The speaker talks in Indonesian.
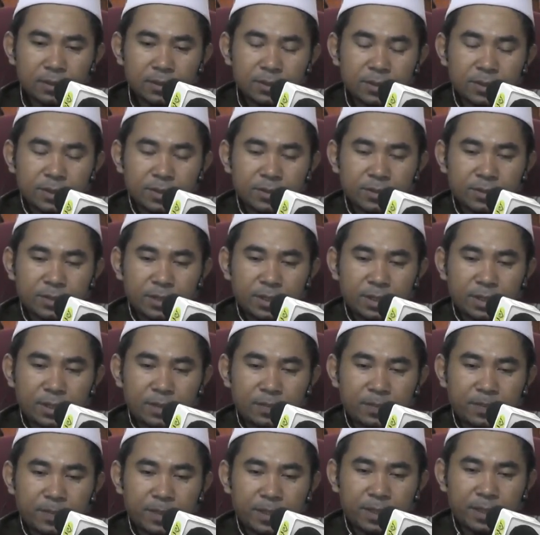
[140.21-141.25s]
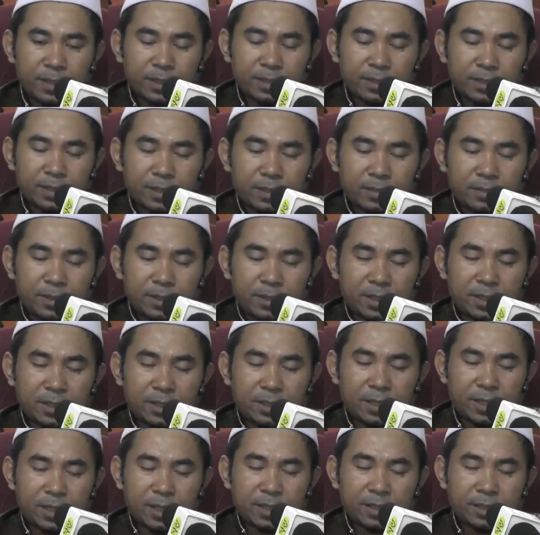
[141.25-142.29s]
Sesiapa yang
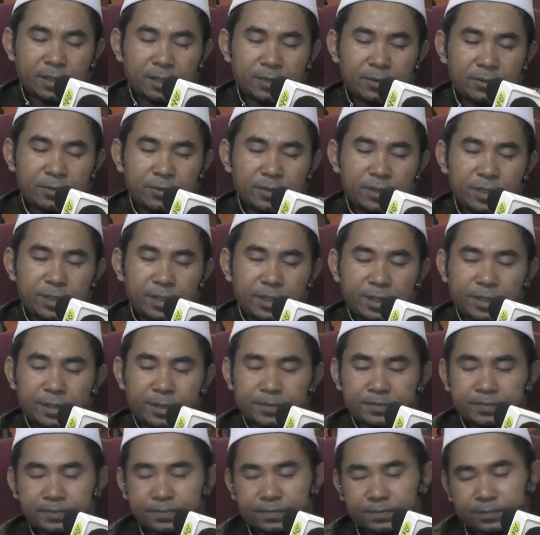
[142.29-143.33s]
menghendaki dunia,